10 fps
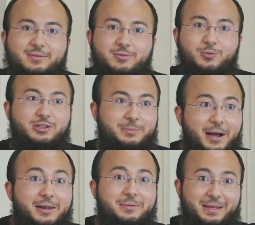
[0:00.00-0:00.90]

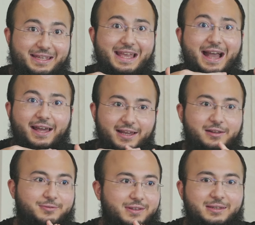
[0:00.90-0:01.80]
واختبار معياري
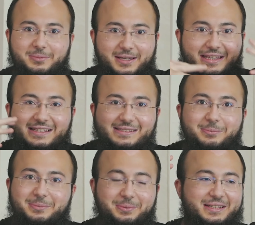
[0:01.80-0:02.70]
حرفيا بقيس
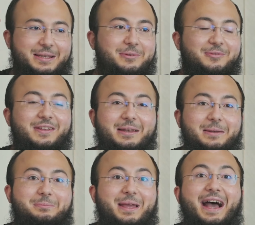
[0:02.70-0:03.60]
بيختبر
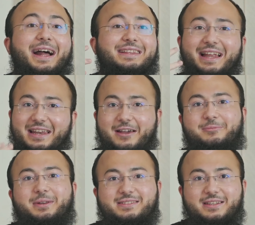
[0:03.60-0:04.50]
فيه مئات الالاف من
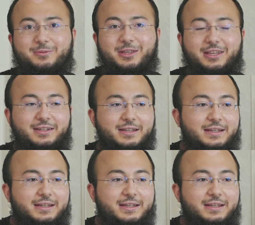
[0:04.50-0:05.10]
الناس سنويا